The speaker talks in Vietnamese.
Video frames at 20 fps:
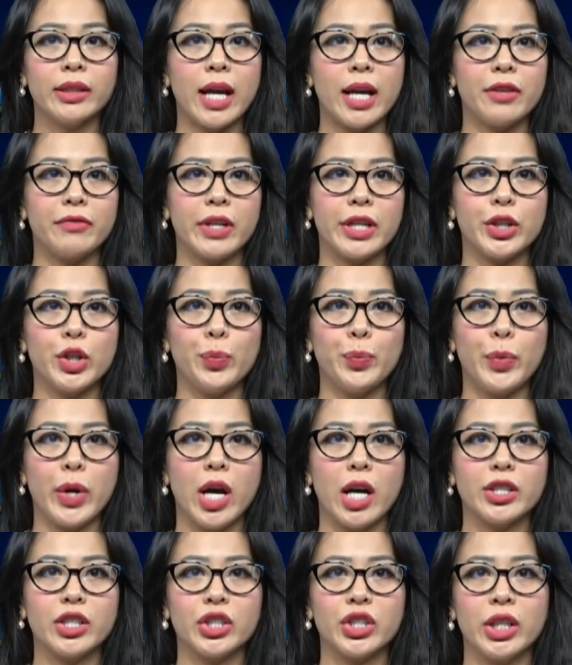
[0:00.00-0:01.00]
thay vì giúp đỡ
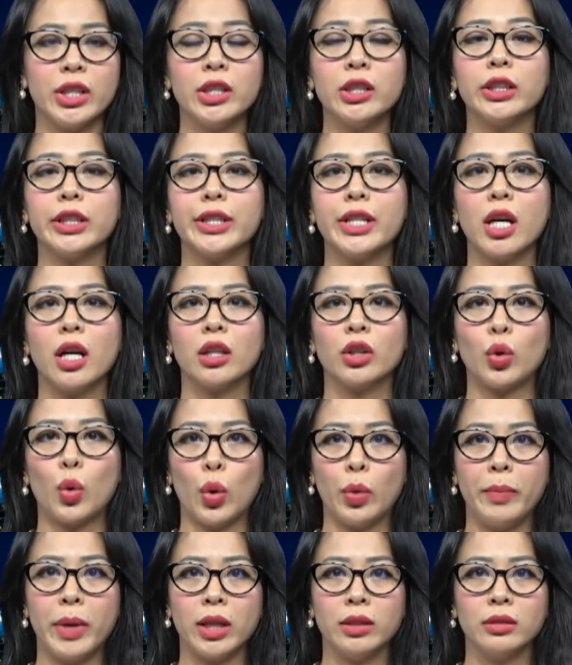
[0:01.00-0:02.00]
cho chính người dân của
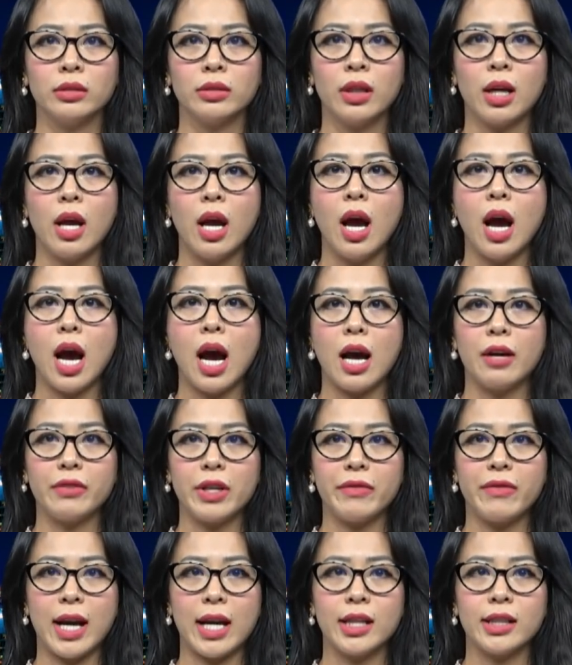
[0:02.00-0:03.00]
mình. Họ vì
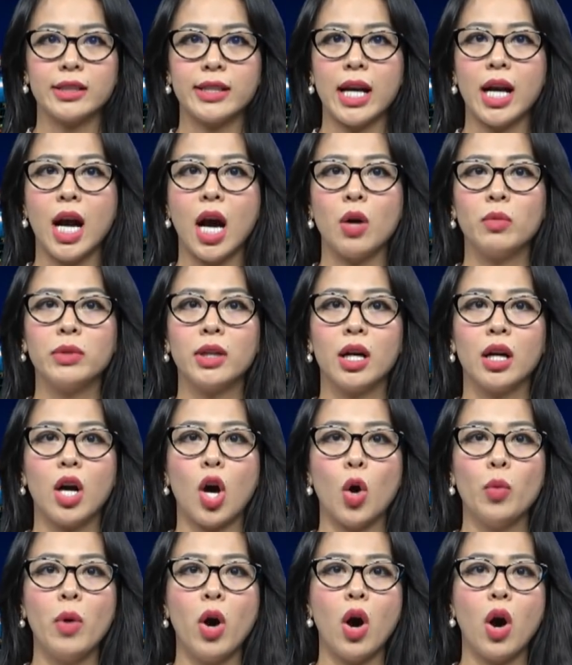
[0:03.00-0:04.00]
vậy sẽ không ngừng
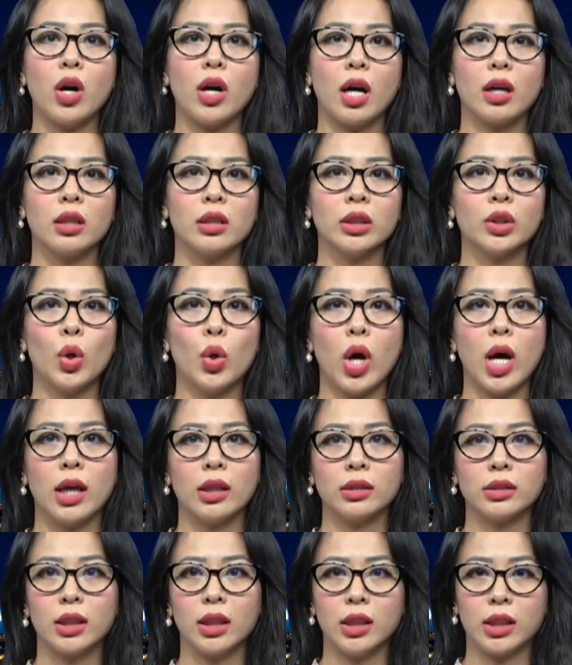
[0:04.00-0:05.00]
ủng hộ ngọn lửa thù hận
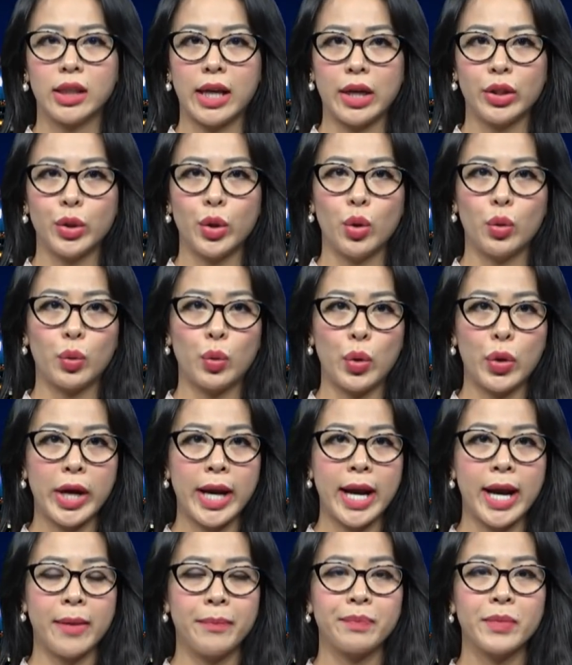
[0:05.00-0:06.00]
từ kẻ thù của
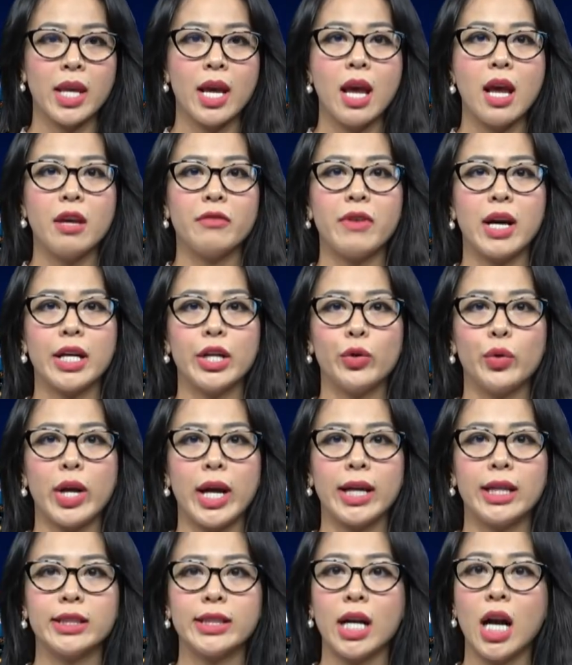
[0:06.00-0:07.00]
Nga, và điều
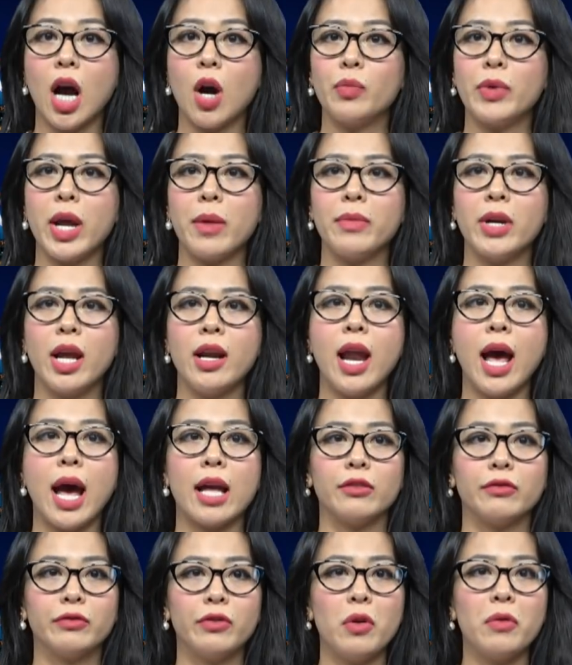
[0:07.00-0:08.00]
này sẽ không đem đến hạnh
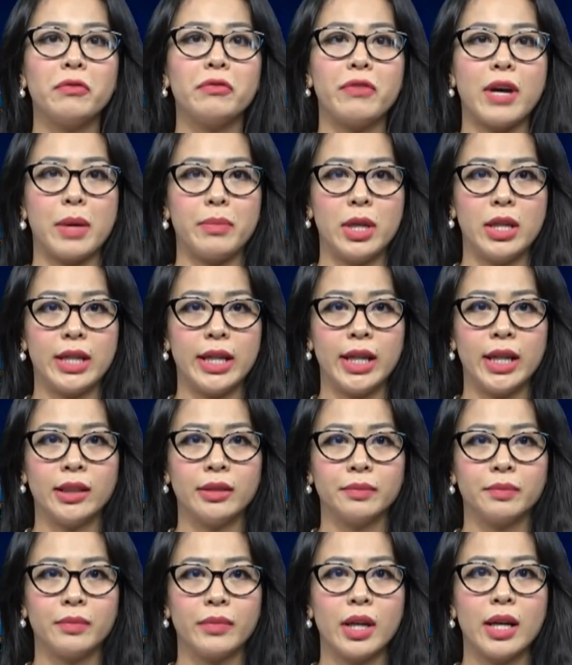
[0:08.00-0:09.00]
phúc và bình yên.
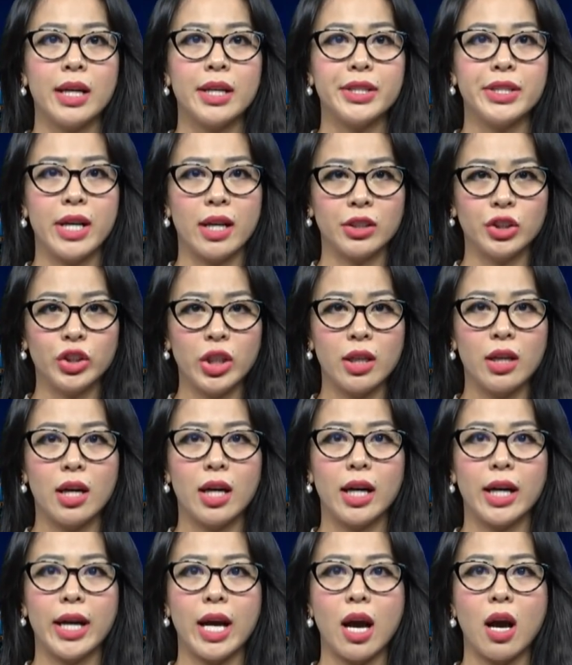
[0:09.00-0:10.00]
Dẫn trích
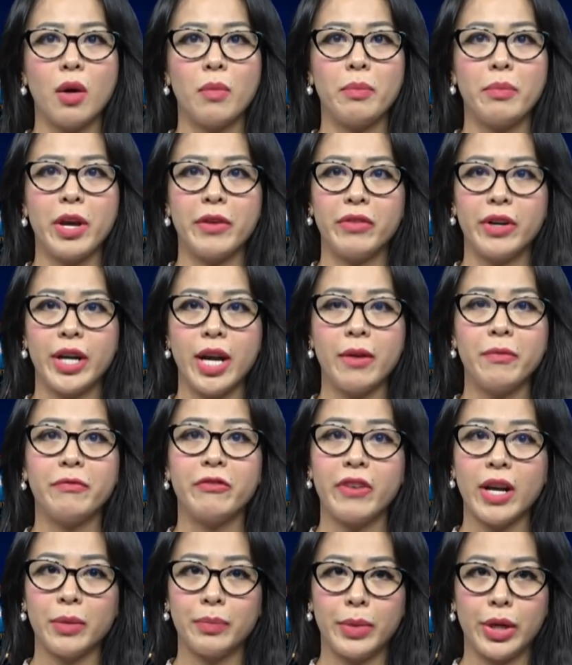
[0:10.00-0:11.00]
lời ông Medvedev
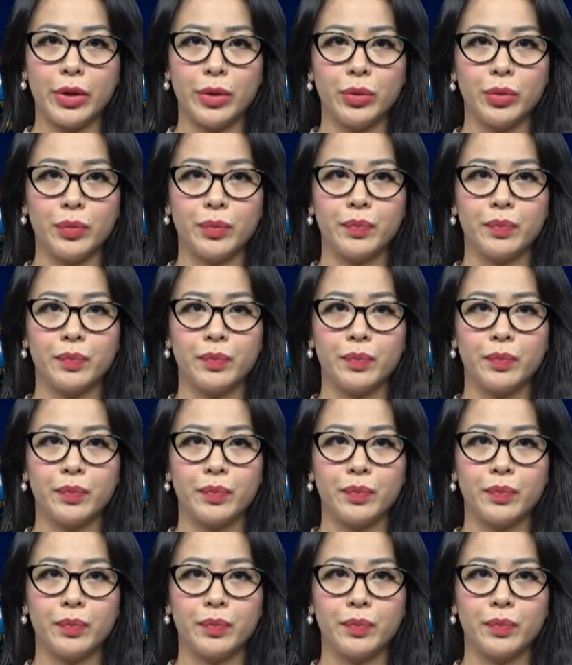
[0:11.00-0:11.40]
phát biểu,